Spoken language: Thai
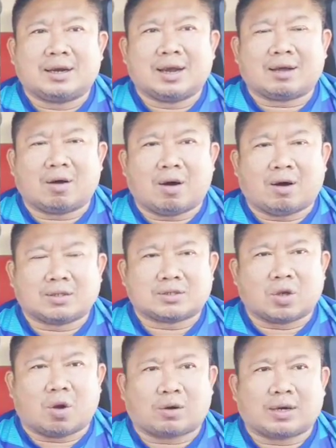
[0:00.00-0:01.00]
แล้วก็
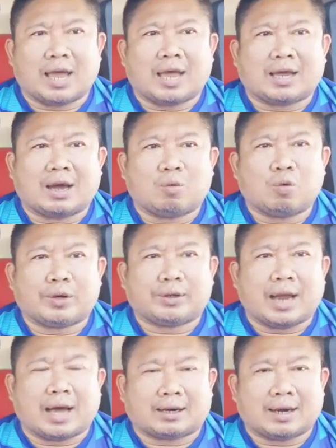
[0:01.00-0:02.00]
ศอกแรงอาวุธ
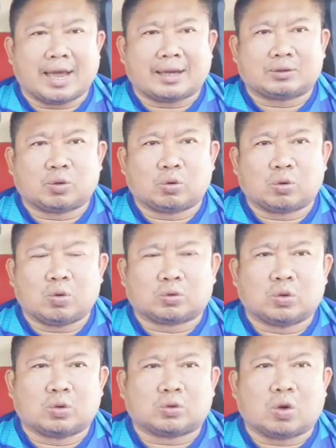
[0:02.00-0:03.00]
หนักแรงทุกลูก
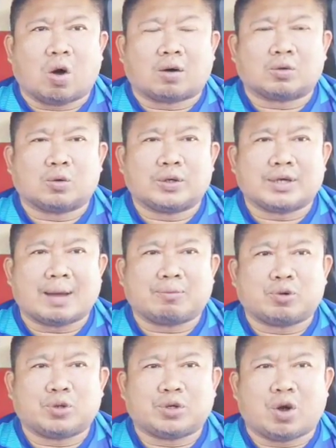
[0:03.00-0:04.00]
ทุกดอกลุ้นนับ
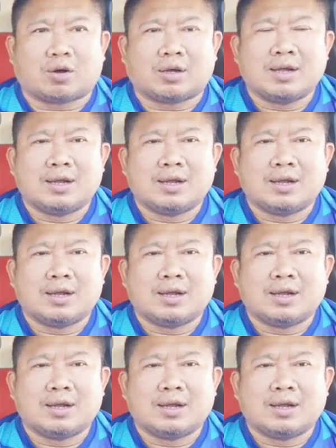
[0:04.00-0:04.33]
ลุ้นน็อก